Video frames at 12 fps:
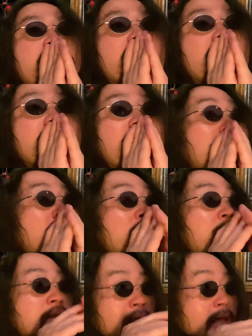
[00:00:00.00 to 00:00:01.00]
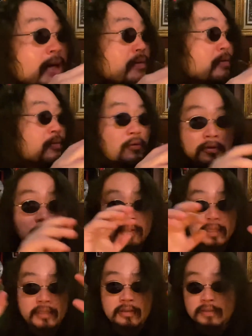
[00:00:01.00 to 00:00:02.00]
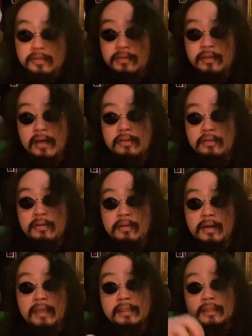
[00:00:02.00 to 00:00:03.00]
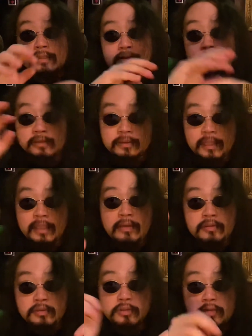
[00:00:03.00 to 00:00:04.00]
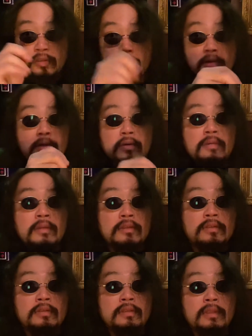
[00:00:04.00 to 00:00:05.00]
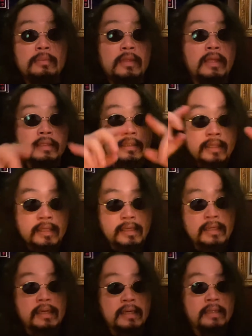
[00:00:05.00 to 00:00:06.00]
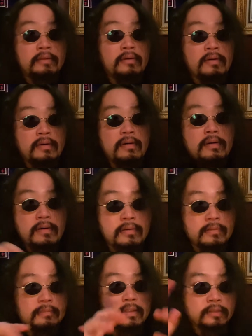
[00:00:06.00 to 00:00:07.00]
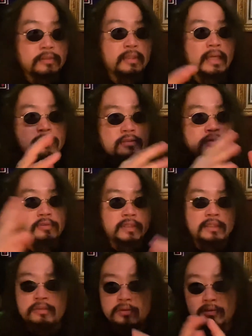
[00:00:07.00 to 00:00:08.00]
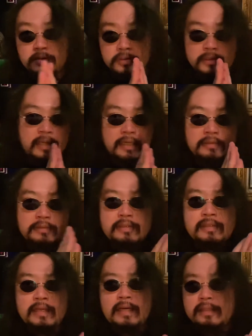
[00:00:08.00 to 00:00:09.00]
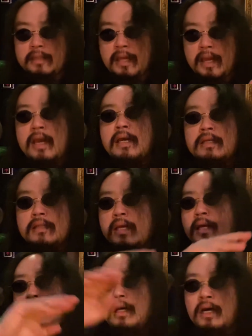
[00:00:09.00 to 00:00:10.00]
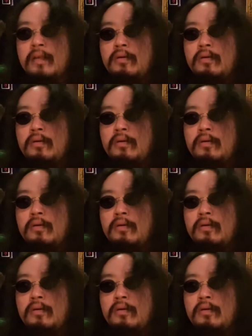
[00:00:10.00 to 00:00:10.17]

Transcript: 今ちょっと棚を置いていってるんですよ。新しく棚をちょっと作ってもらって、ちょっと大工仕事がすごい得意な友人がいて、で、カウン